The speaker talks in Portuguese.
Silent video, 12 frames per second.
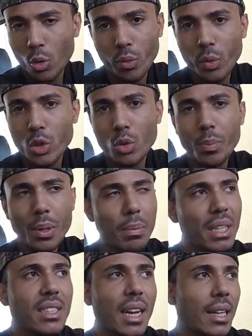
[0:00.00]
eu fui super
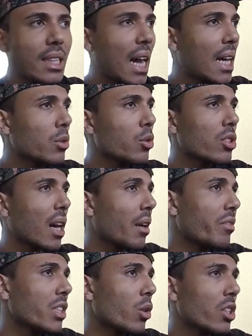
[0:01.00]
bem tratado e os
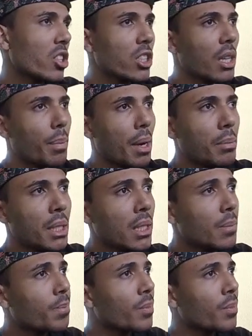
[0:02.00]
caras vendeu a tinta pra mim.